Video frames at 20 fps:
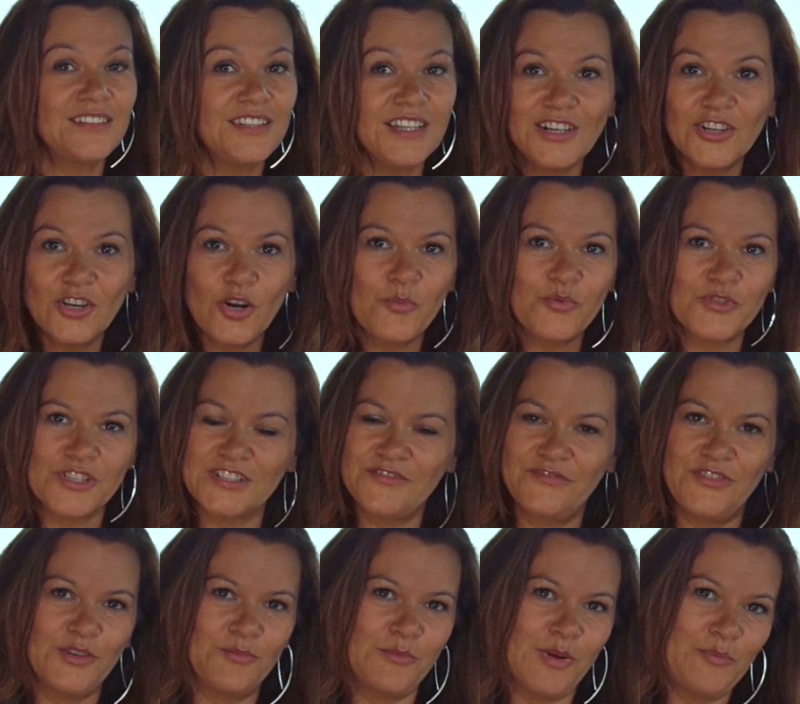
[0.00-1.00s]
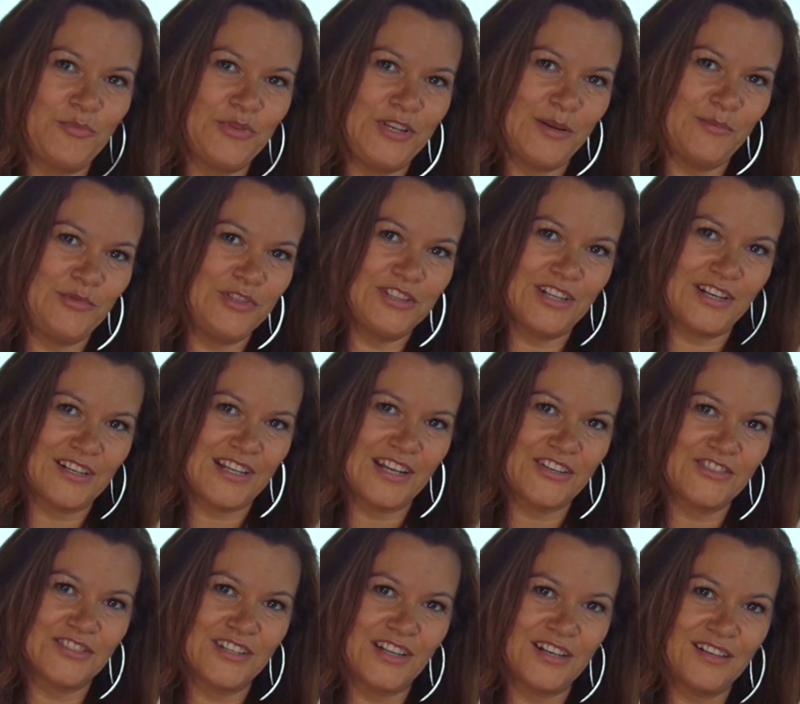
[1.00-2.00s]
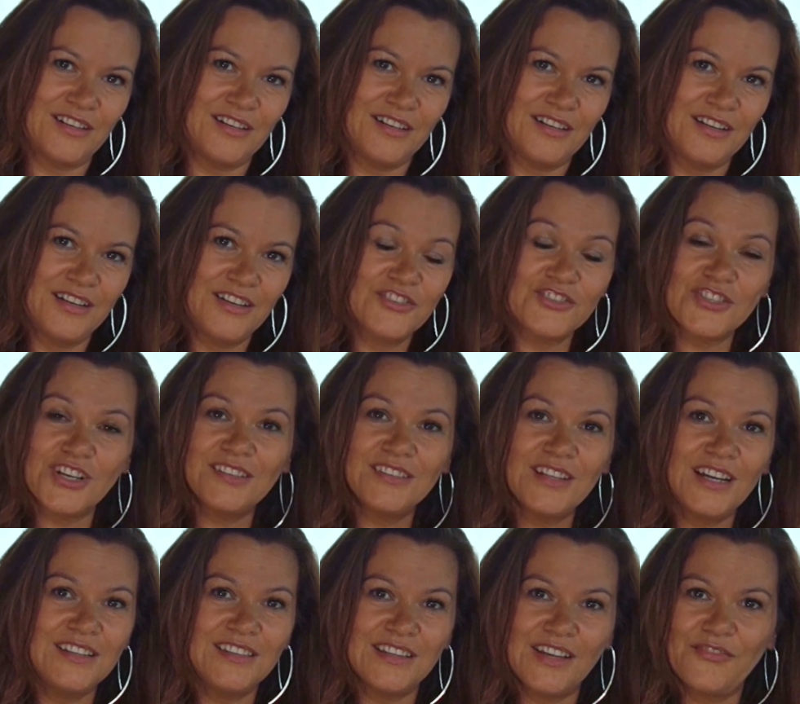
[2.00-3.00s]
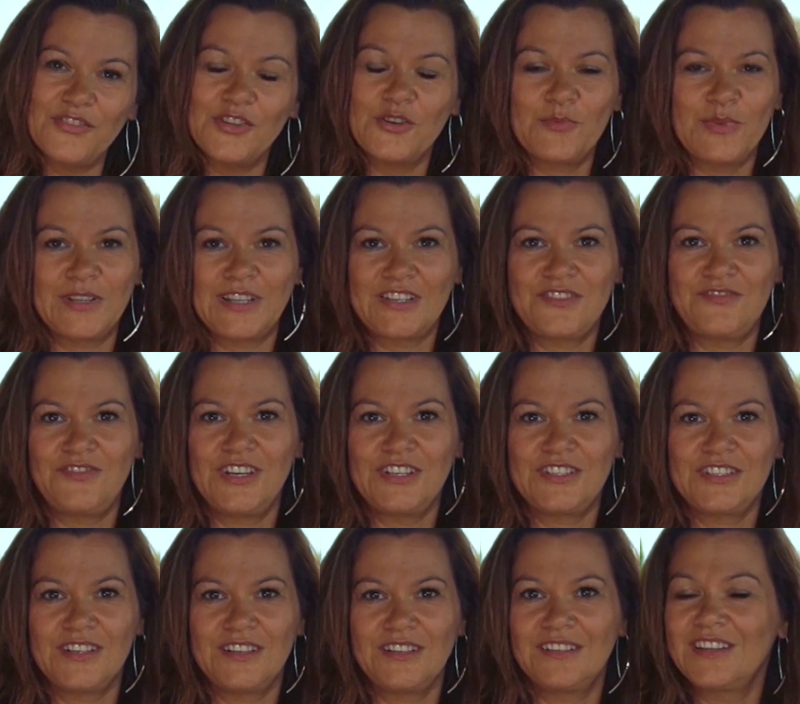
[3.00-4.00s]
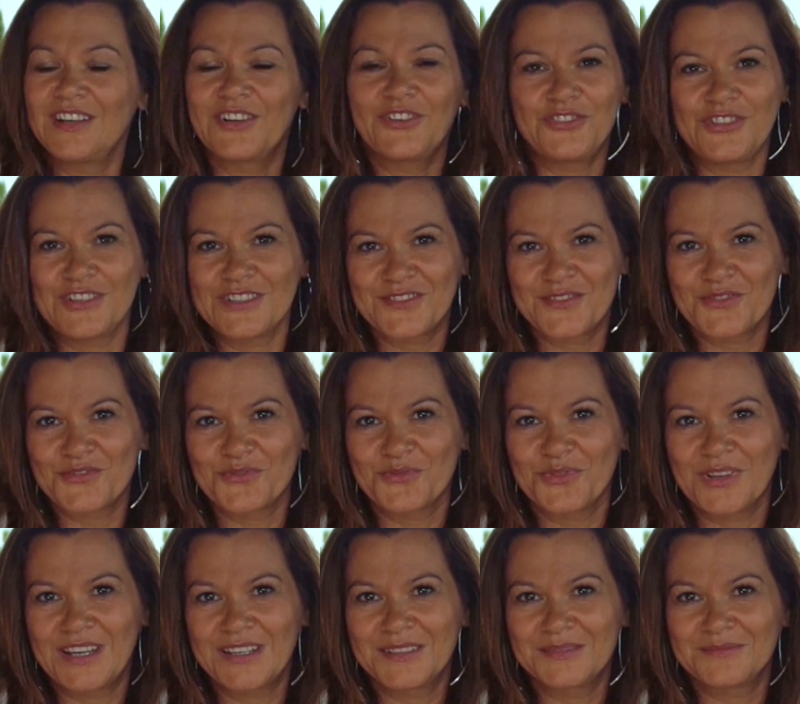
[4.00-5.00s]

tylko przez firmę PM International. Żadna inna firma na świecie tego nie stosuje